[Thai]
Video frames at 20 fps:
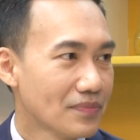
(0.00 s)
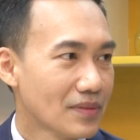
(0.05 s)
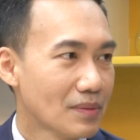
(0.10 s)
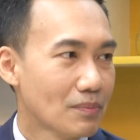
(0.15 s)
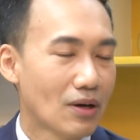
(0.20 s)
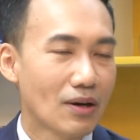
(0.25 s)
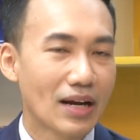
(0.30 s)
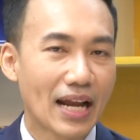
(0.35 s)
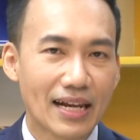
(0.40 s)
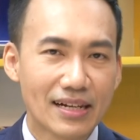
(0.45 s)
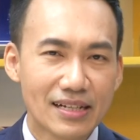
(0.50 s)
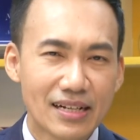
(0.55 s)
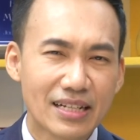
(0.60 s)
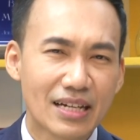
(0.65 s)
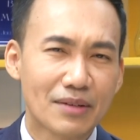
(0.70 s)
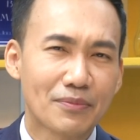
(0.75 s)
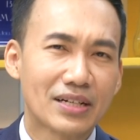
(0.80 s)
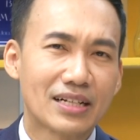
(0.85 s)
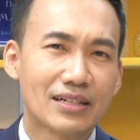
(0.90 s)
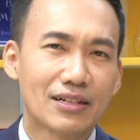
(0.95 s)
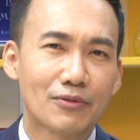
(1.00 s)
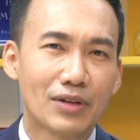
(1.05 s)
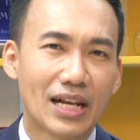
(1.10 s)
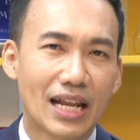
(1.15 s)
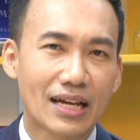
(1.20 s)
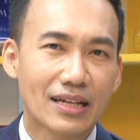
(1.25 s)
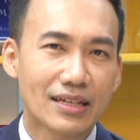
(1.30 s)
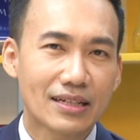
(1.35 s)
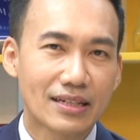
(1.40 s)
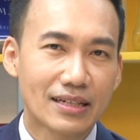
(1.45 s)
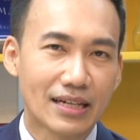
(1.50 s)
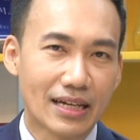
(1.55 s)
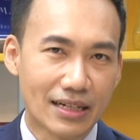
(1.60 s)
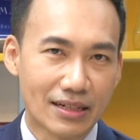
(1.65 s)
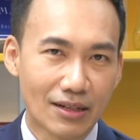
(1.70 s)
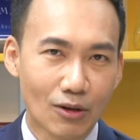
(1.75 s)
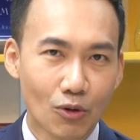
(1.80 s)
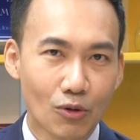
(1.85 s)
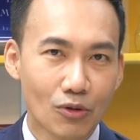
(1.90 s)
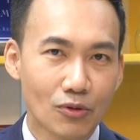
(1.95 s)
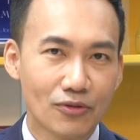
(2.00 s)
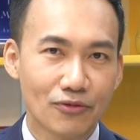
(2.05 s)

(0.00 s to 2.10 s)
เพราะหลายเรื่องเนี่ยมันเวลาเขียนลง